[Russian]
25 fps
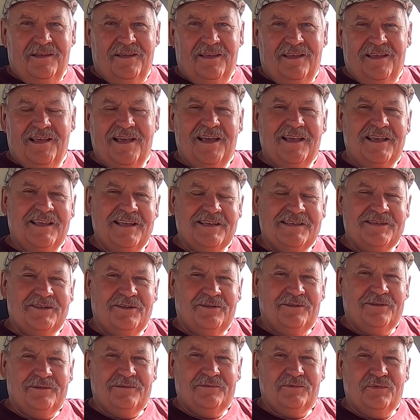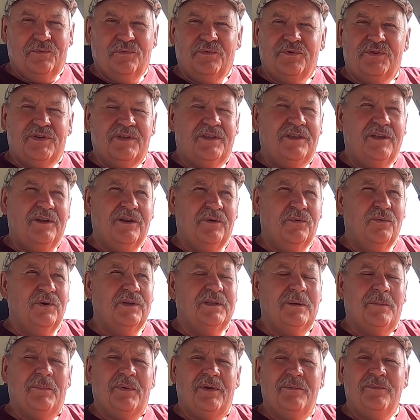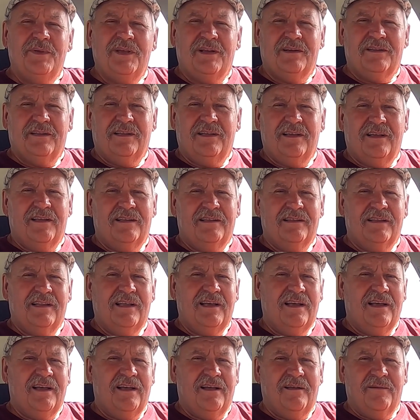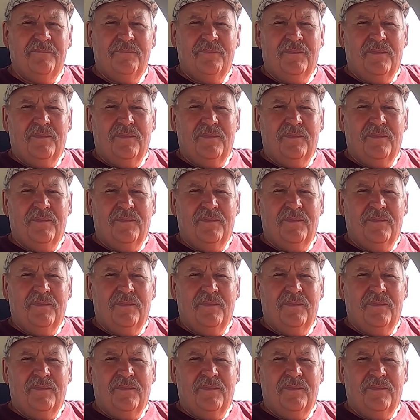Я ездил, ну, 4 года примерно на